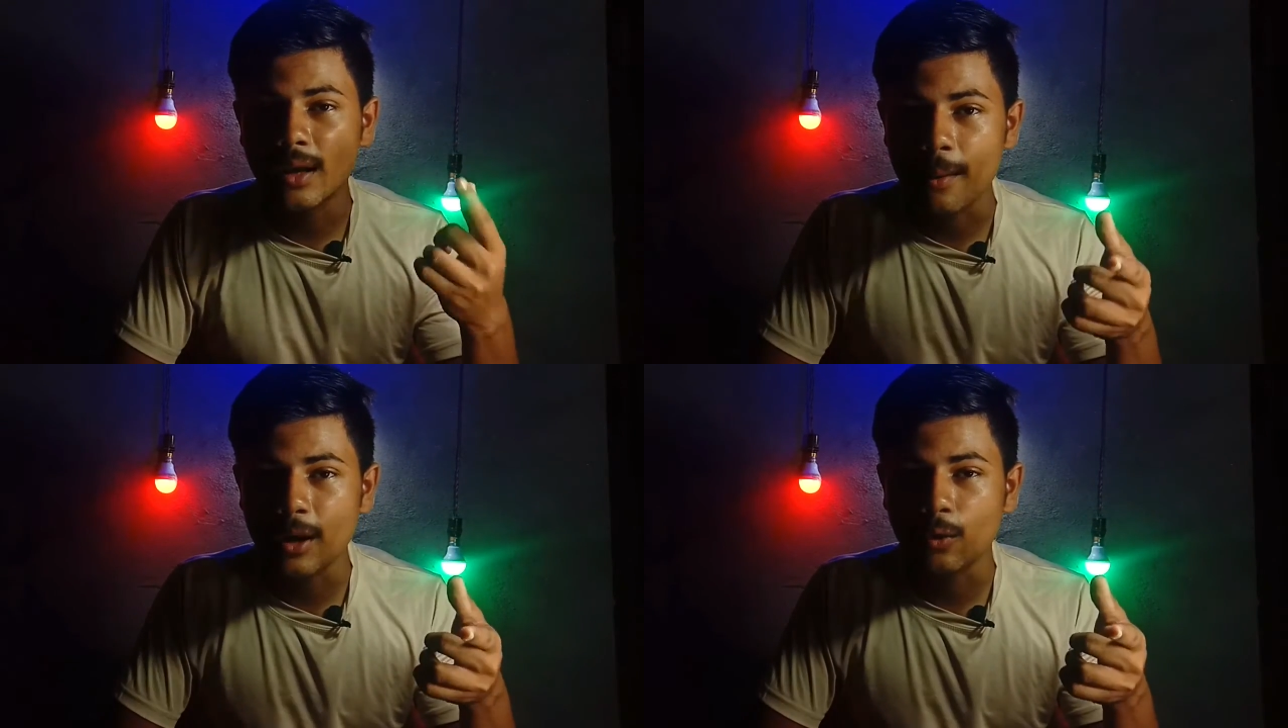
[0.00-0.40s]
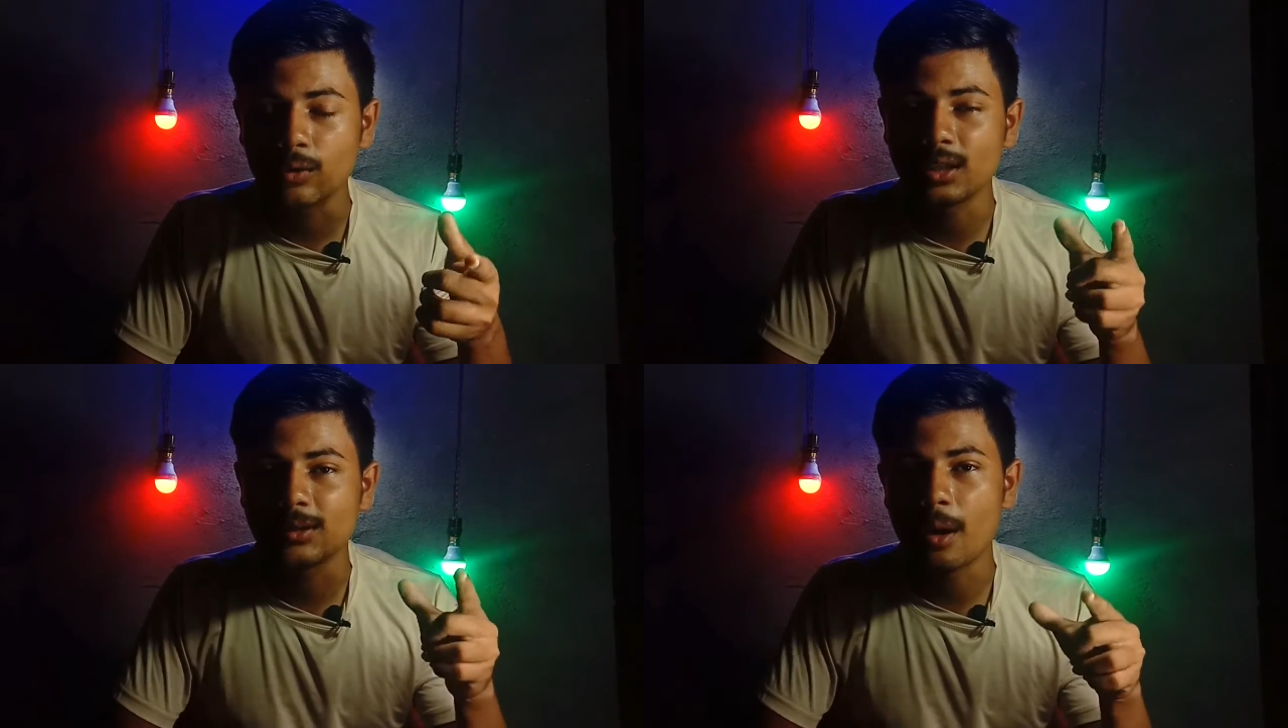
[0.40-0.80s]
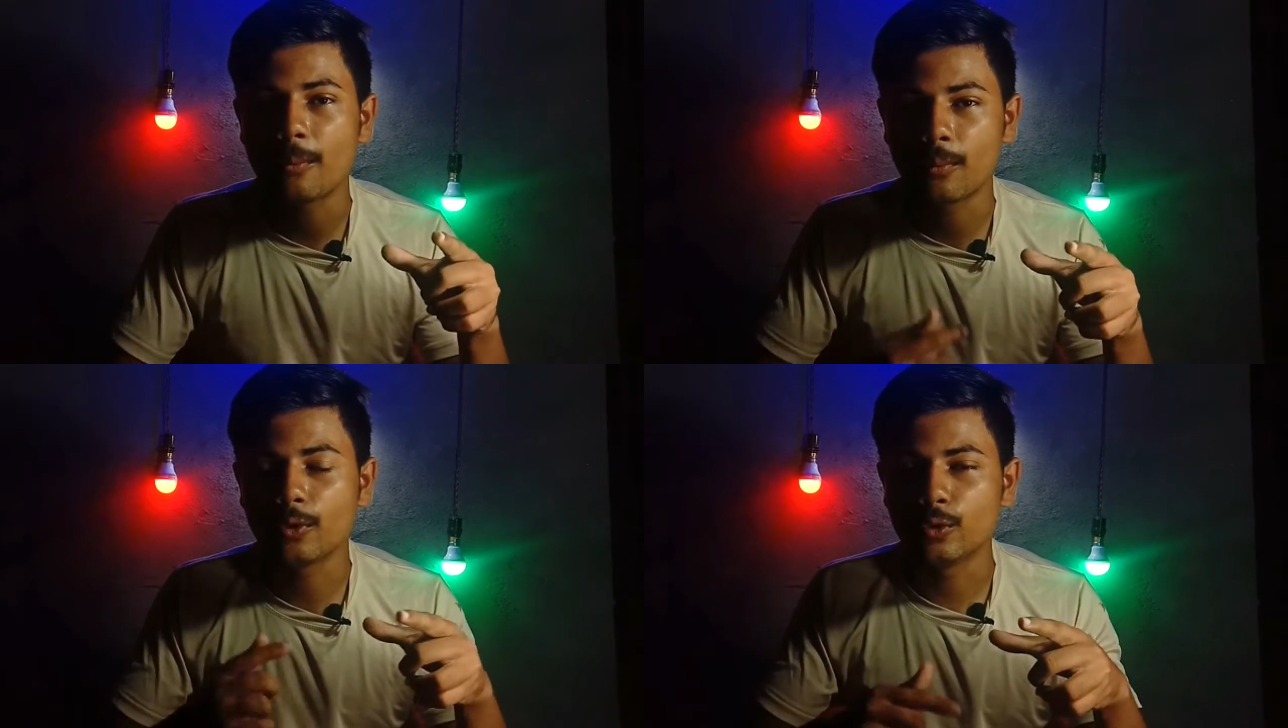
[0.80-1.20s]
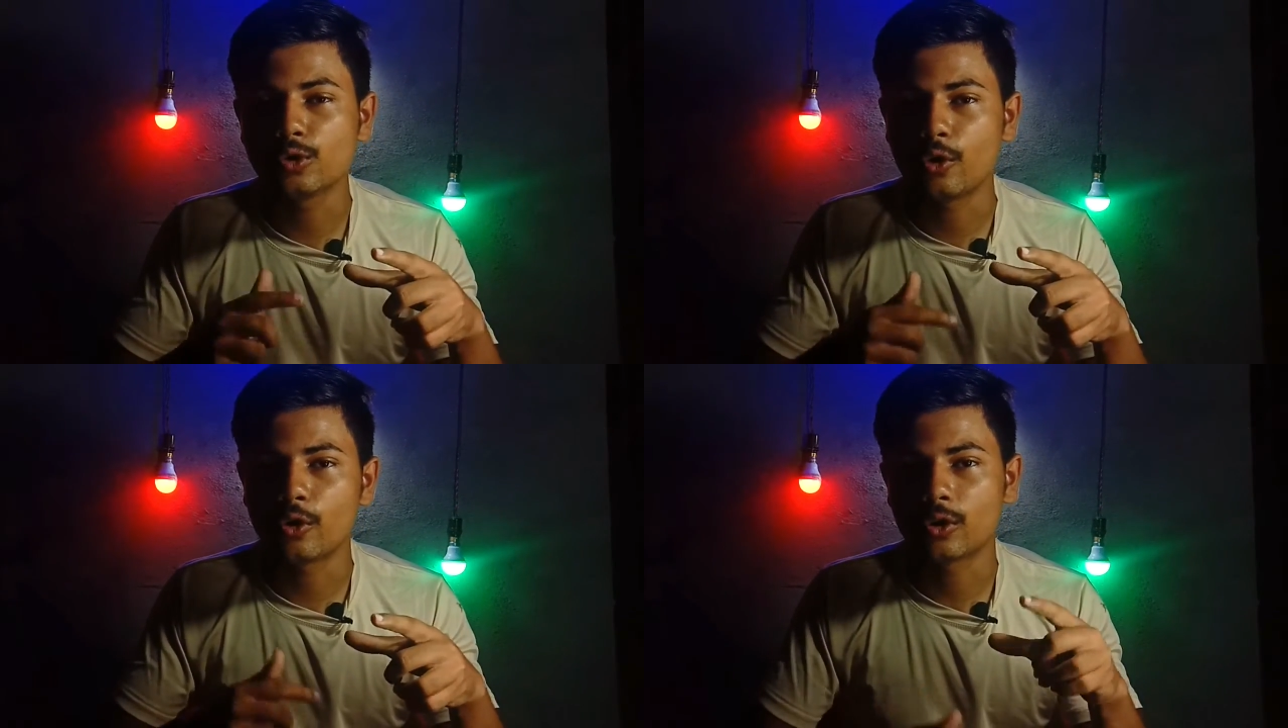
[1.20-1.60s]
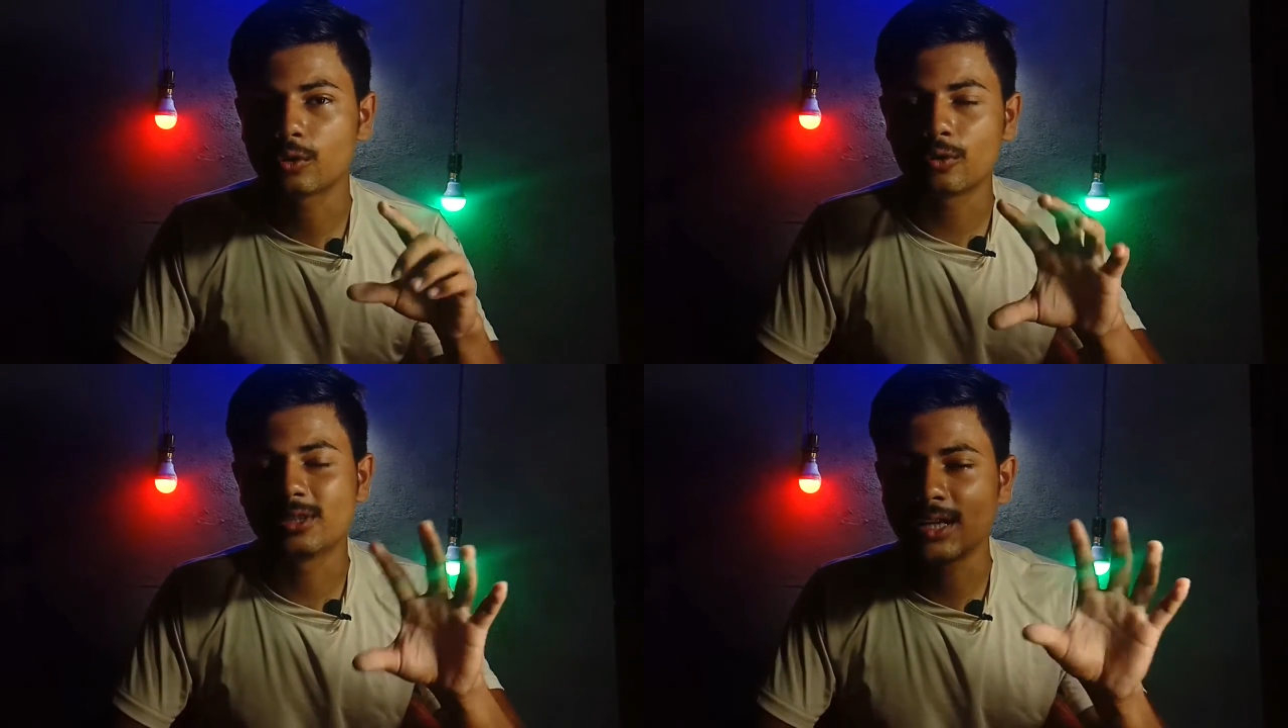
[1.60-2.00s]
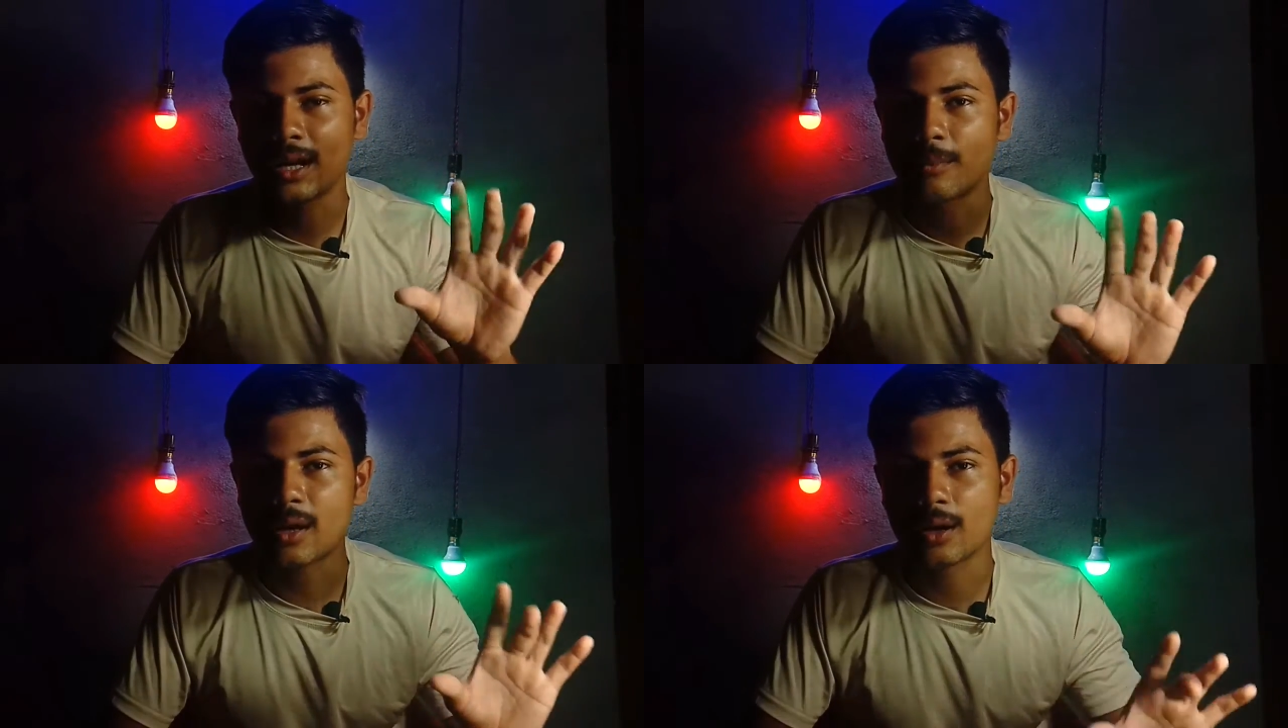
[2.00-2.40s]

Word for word: कैमरा खुलता है जब आप यूज़ ऑडियो करते हो तो इंस्टाग्राम का